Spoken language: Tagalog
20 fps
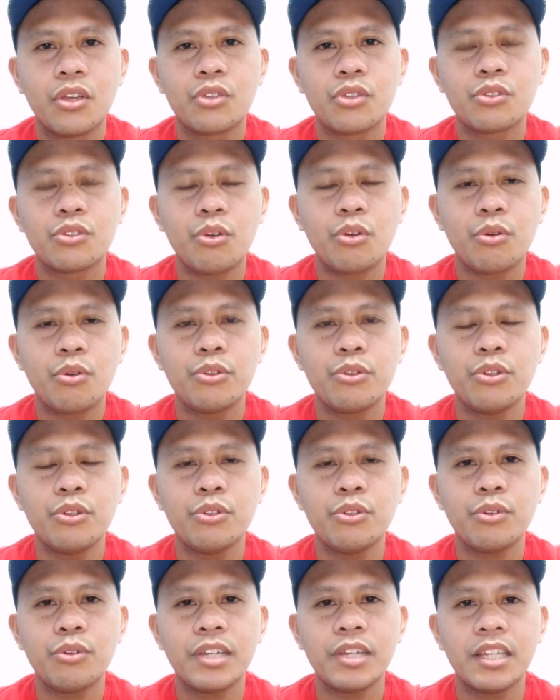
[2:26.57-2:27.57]
So, yun
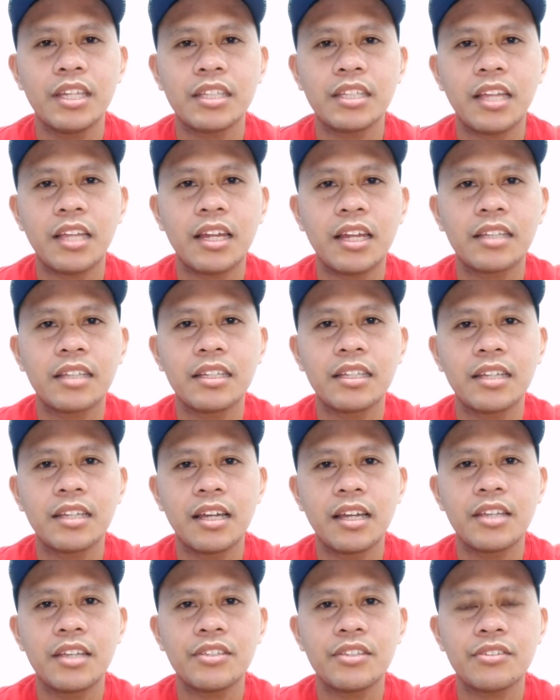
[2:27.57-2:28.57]
yung kinita natin guys